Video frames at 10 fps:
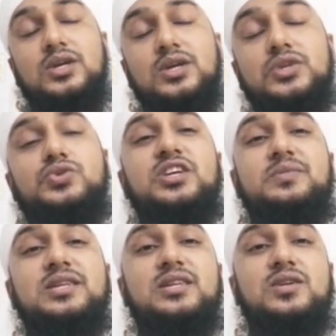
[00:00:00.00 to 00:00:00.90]
সন্নি
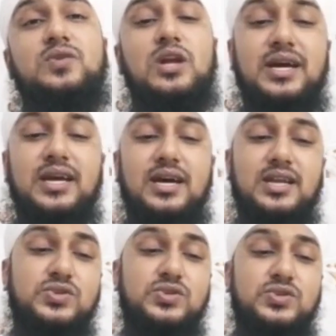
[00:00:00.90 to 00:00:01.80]
জামাতের ওলামা আহলে
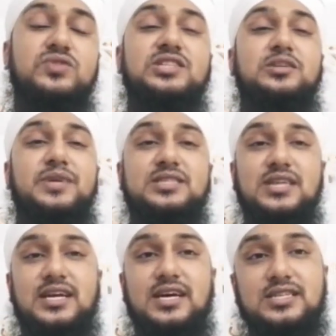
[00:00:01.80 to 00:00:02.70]
সন্ন্যত জামাত
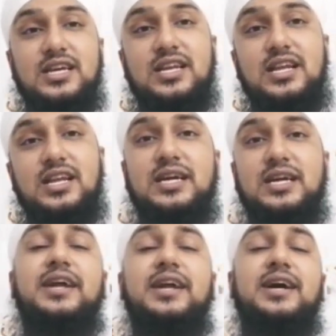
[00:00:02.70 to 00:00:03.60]
যারা আছেন আমি
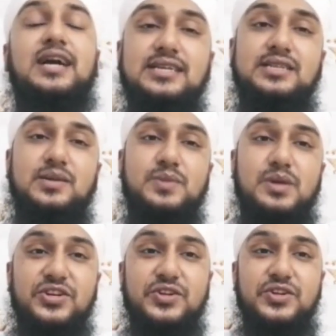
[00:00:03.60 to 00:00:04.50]
জানি না কার কাছে আমার
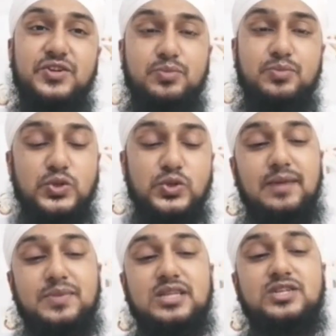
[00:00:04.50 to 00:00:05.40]
ভিডিওটা পৌঁছবে
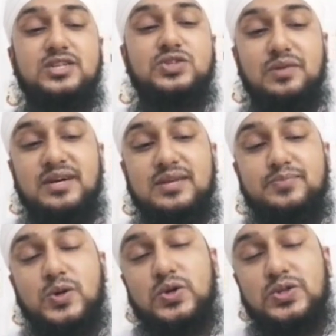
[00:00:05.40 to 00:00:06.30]
আপনাদের জন্য আমার
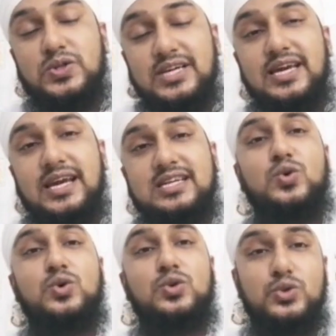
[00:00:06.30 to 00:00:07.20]
পক্ষ থেকে একটা
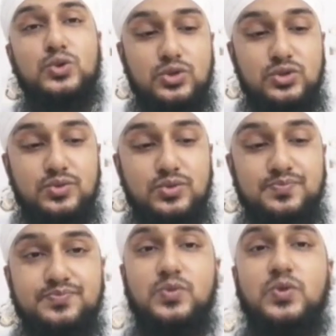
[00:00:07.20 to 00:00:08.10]
অনুরোধ
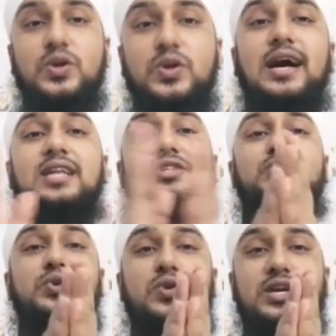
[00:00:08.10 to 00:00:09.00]
দুই হাত জোর
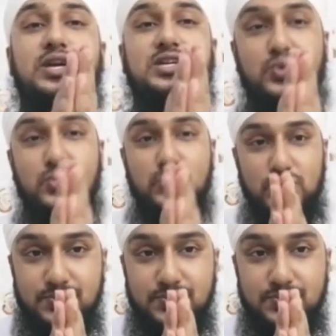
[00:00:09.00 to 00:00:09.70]
করে একটা অনুরোধ